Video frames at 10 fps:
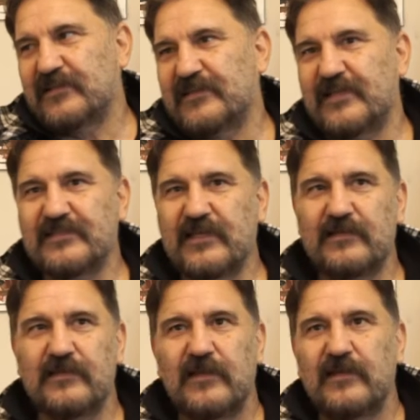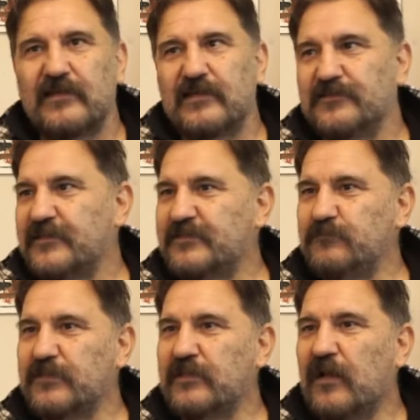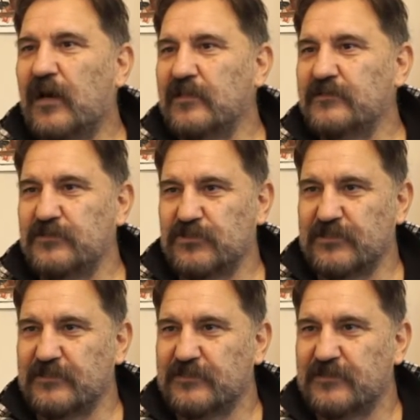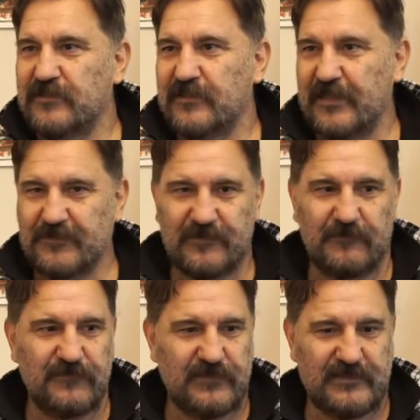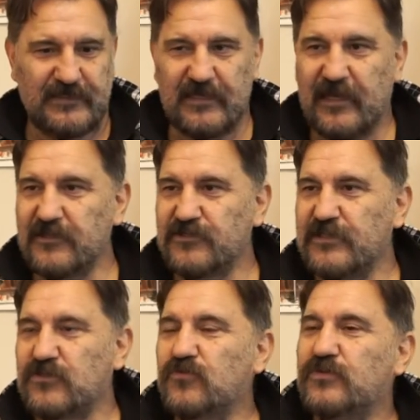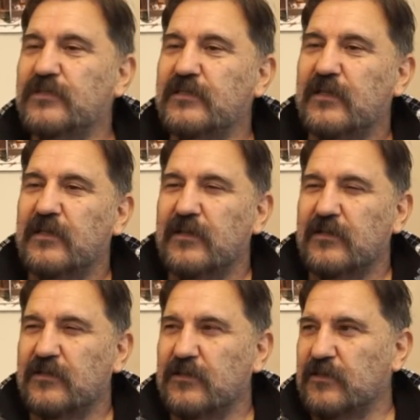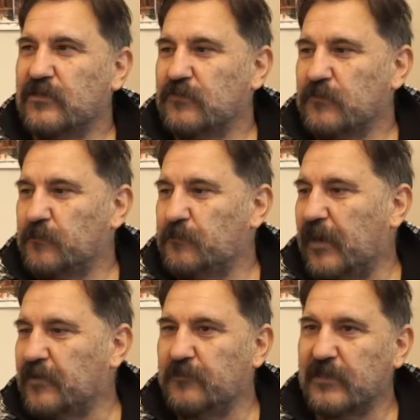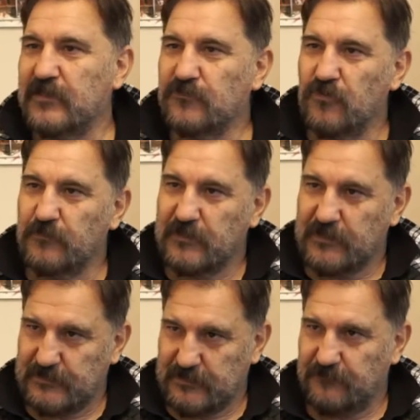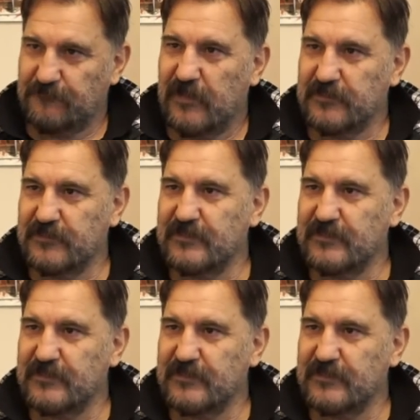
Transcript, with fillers: Desen, e, resim bir kere algı işidir. Etrafınızdaki her şeyi çok iyi e, bakmakla görmek arasındaki farkı